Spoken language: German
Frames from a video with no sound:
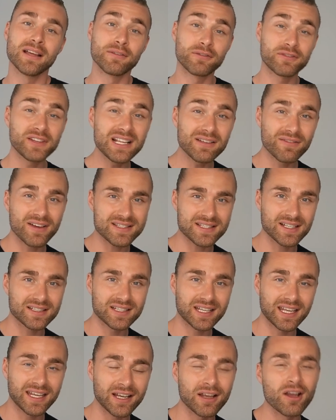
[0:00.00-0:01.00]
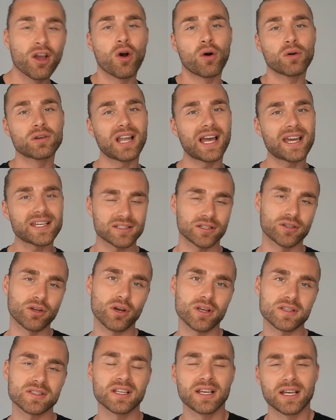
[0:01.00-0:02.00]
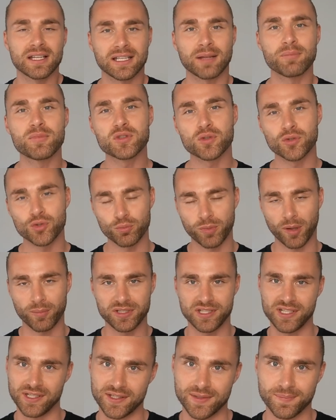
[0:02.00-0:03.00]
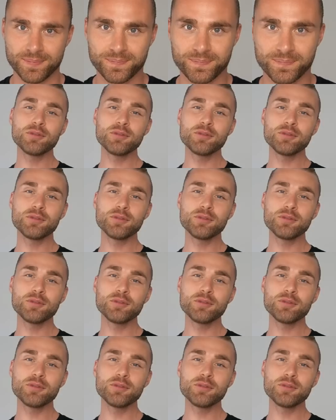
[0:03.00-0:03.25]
viel Wasser trinken und leichte Kost, dann bist du super bedient.